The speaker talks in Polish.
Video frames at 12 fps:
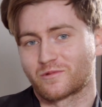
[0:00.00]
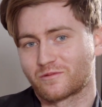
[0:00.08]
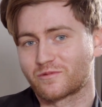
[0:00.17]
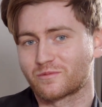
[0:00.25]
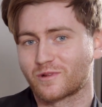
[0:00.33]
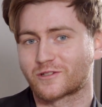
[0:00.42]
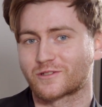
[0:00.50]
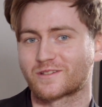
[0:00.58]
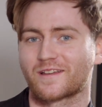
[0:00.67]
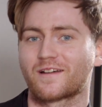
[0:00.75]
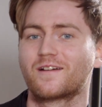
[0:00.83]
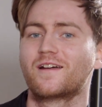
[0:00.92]
mi wybaczyć
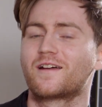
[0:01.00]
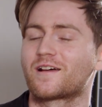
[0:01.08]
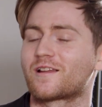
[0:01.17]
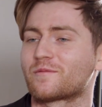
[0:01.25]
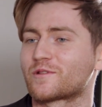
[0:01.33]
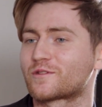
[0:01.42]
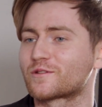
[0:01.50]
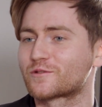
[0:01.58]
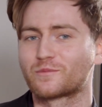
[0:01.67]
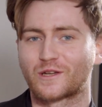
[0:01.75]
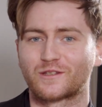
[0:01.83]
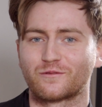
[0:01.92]
za element
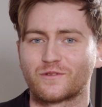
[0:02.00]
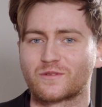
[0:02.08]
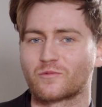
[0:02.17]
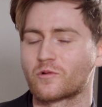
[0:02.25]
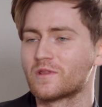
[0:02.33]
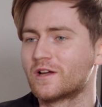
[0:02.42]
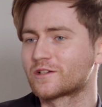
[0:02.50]
subiektywizmu.